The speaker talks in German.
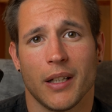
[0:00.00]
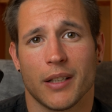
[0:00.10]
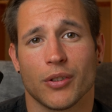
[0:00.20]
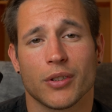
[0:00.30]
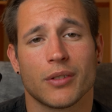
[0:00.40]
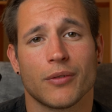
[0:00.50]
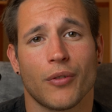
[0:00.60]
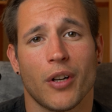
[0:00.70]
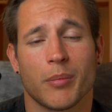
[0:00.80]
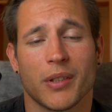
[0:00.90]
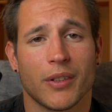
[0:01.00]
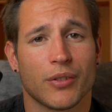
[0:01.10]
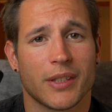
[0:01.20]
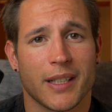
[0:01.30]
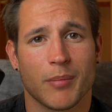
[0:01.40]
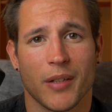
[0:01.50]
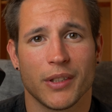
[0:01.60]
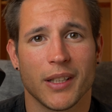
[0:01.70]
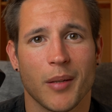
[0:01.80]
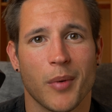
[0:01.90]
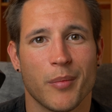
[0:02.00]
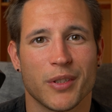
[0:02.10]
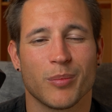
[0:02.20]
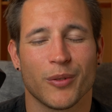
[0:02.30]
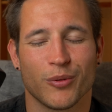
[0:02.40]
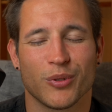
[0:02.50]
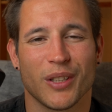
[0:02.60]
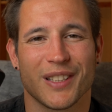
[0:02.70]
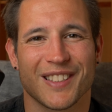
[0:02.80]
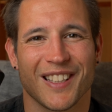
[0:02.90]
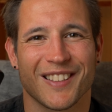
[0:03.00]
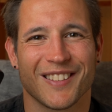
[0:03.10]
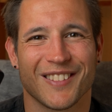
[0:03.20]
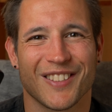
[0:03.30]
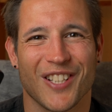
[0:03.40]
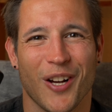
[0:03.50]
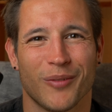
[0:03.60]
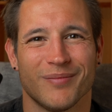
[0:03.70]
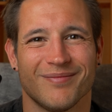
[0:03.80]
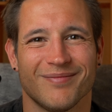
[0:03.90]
Ansonsten freue ich mich, wenn du das nächste Mal wieder dabei bist bei Physio Insight. Ciao.